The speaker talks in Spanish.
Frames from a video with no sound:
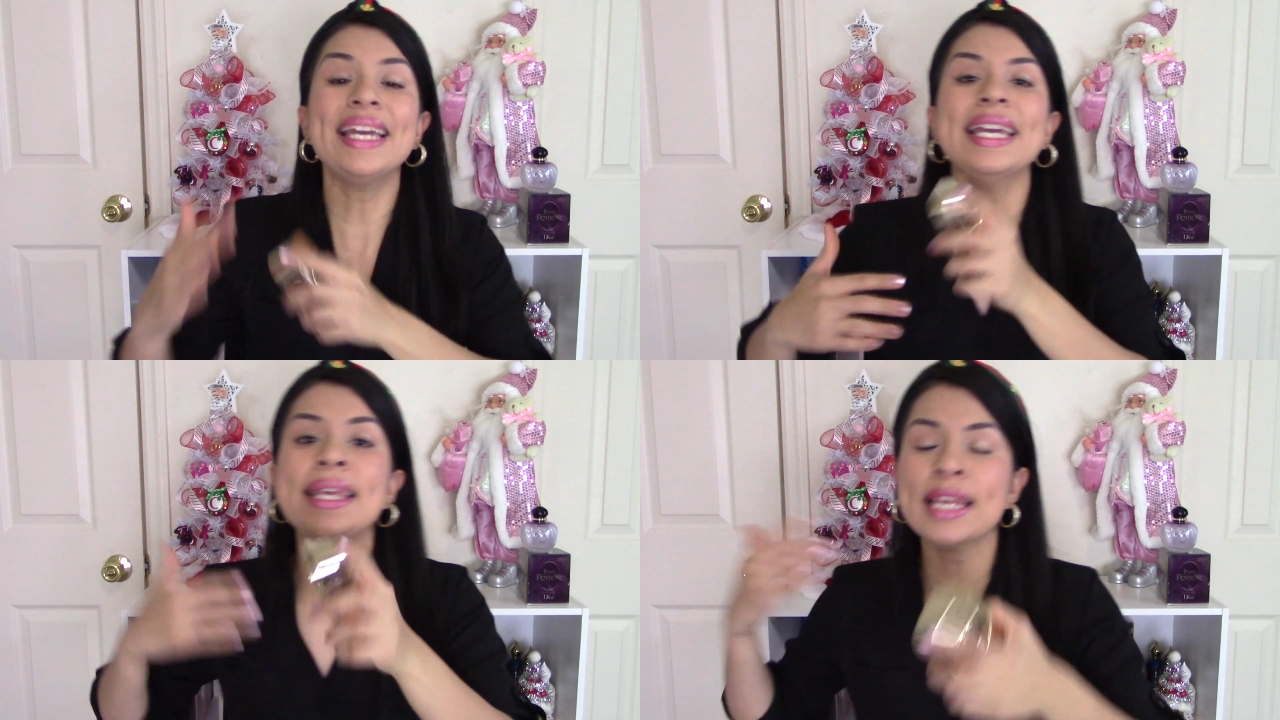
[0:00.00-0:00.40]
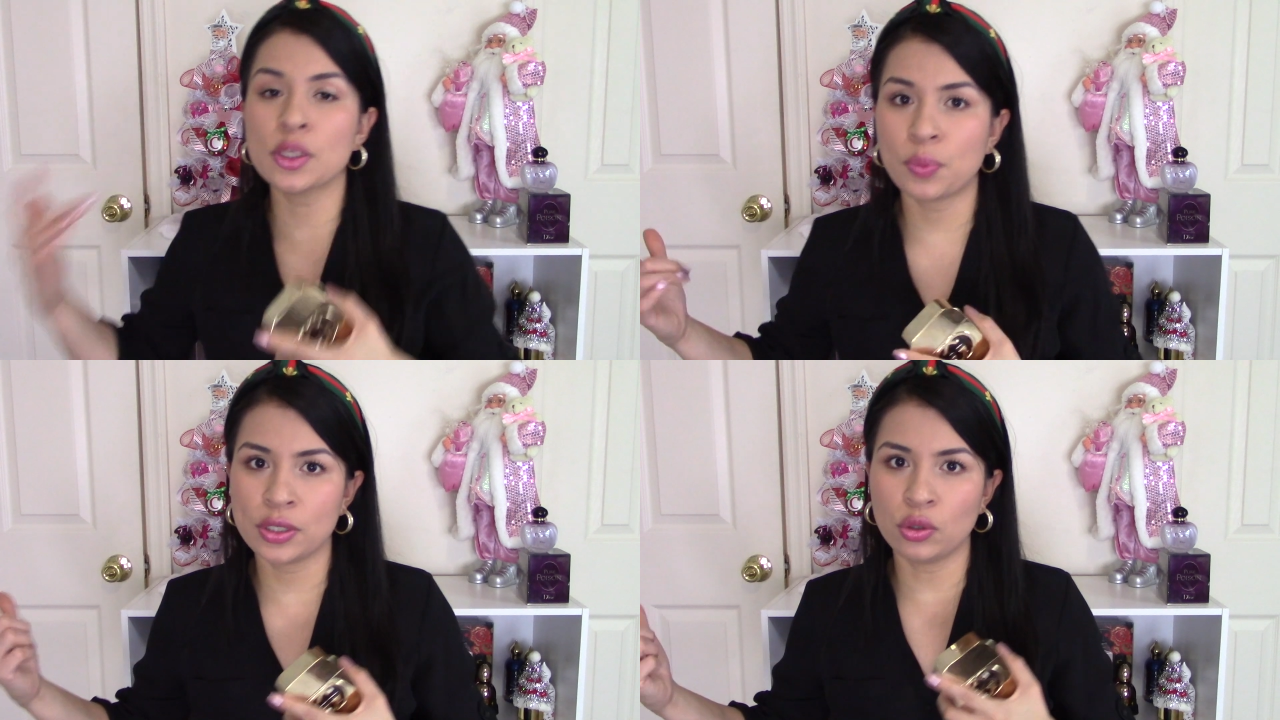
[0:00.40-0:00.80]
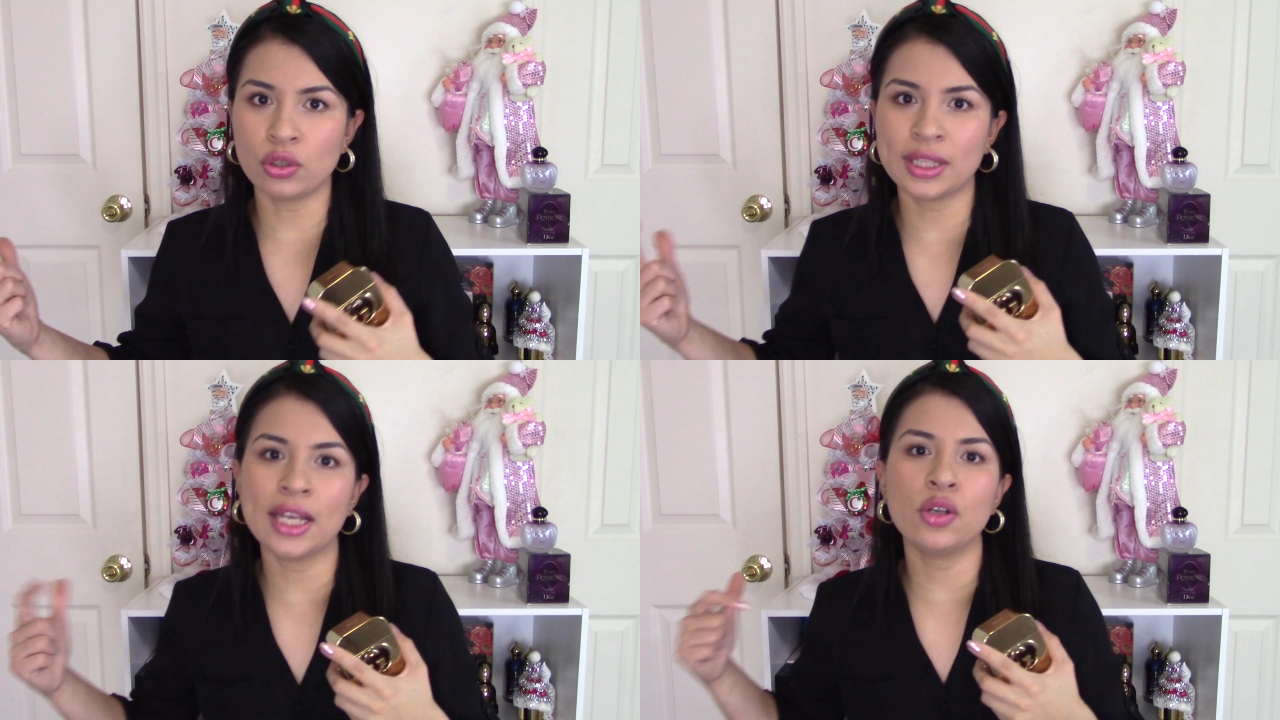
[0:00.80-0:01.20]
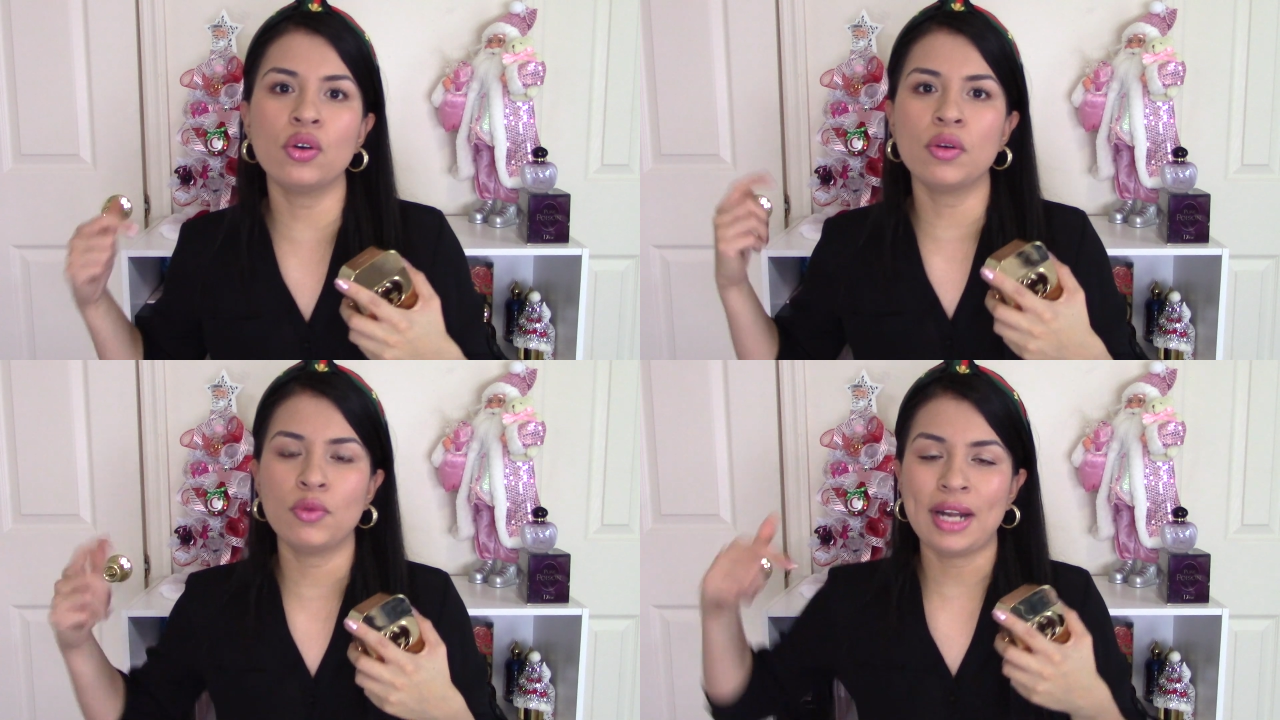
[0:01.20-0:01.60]
y después
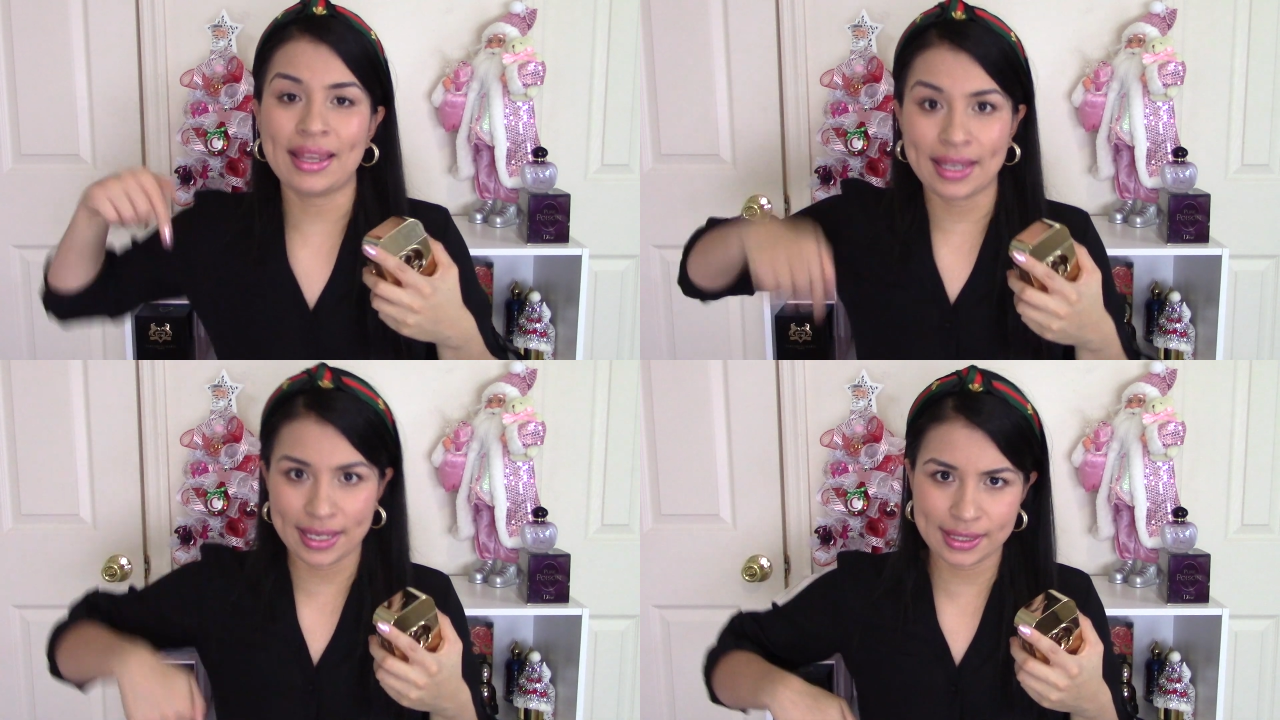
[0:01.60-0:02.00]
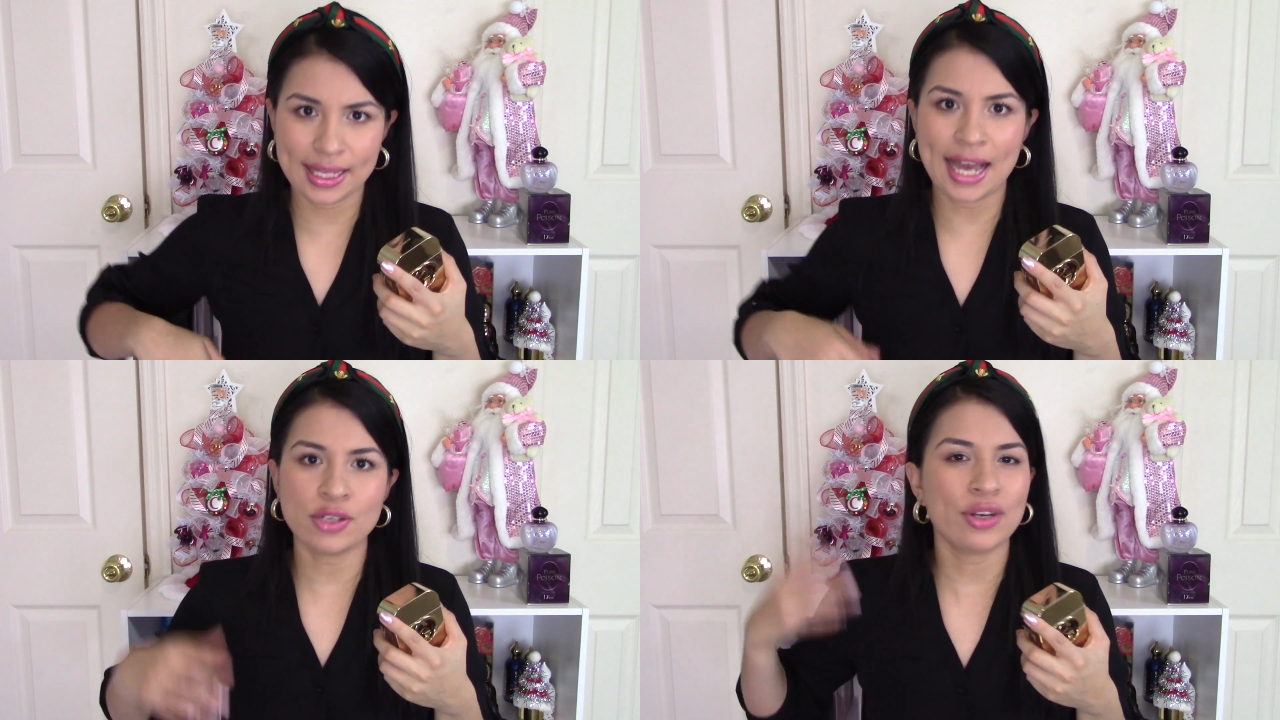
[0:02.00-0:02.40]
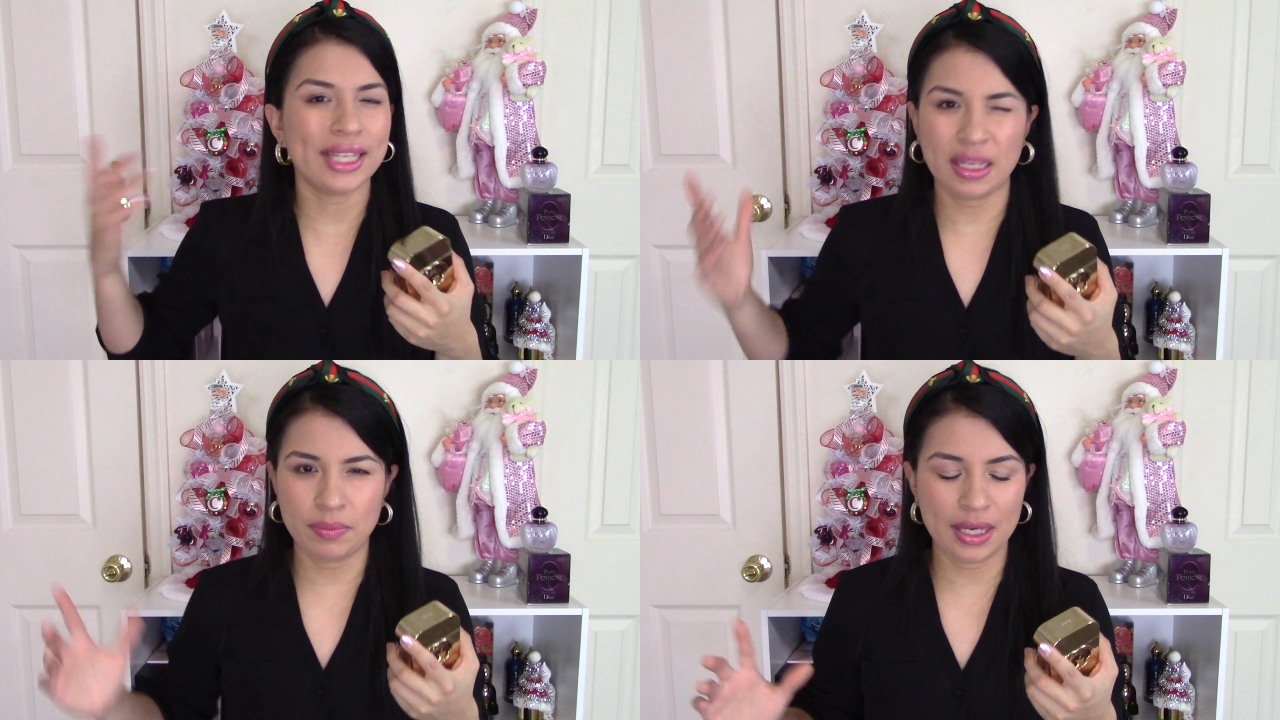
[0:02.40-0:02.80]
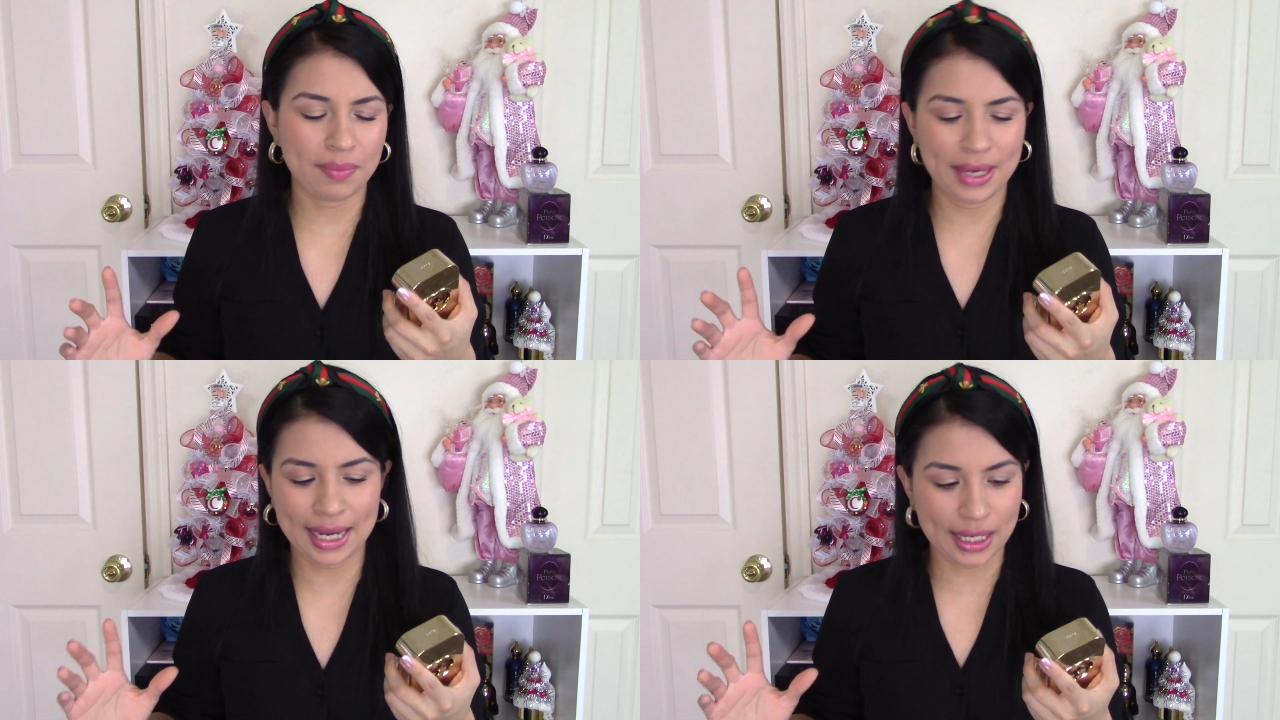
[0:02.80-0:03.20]
ordeno como la de este año, que
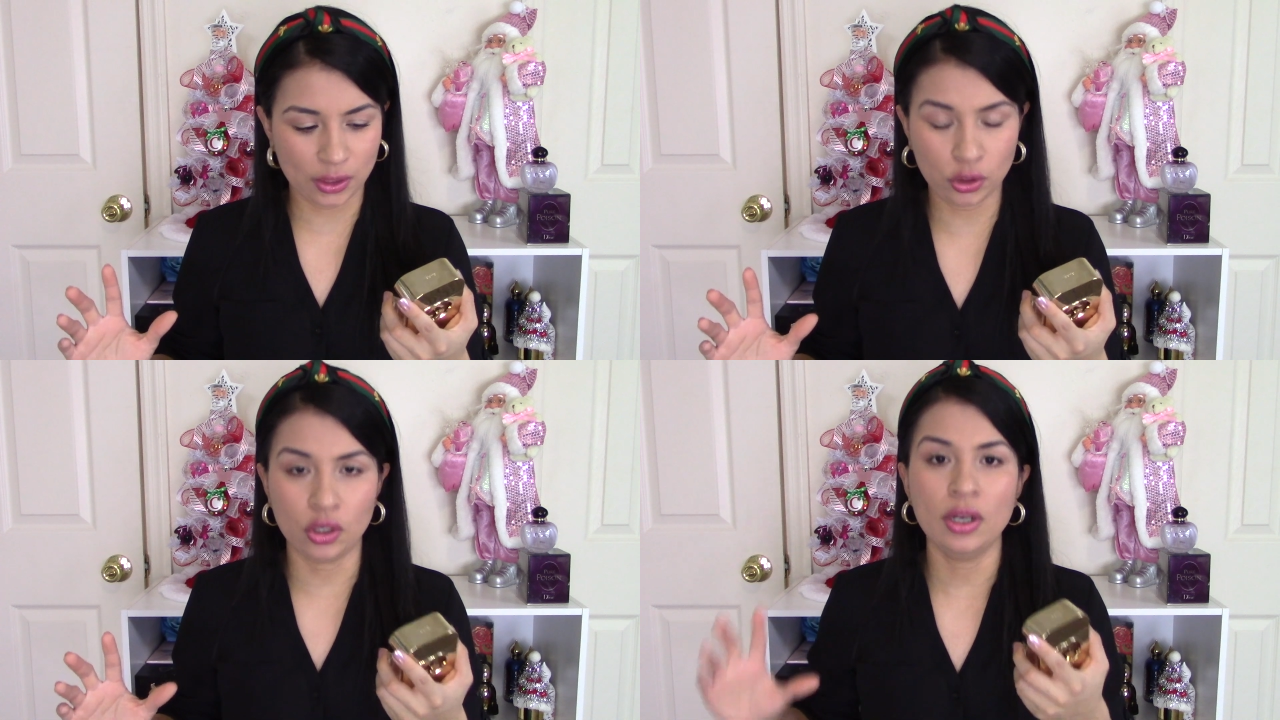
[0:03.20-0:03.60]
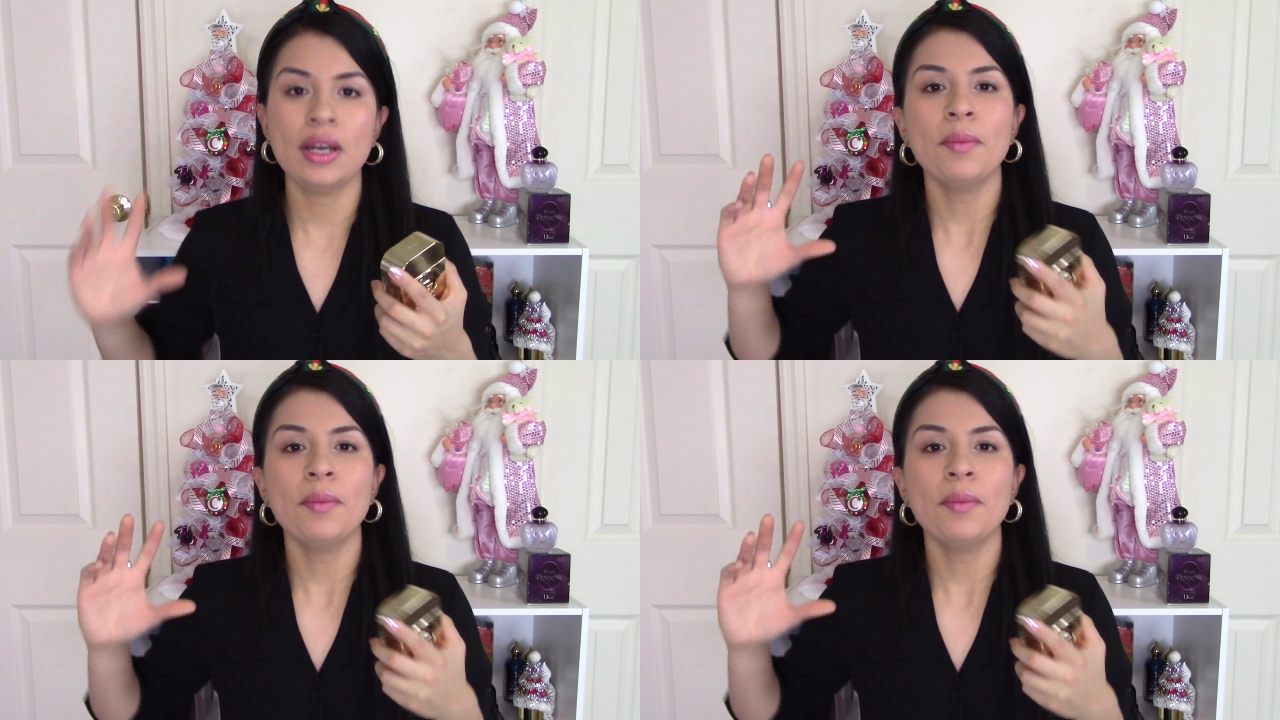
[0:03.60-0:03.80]
también me encantó.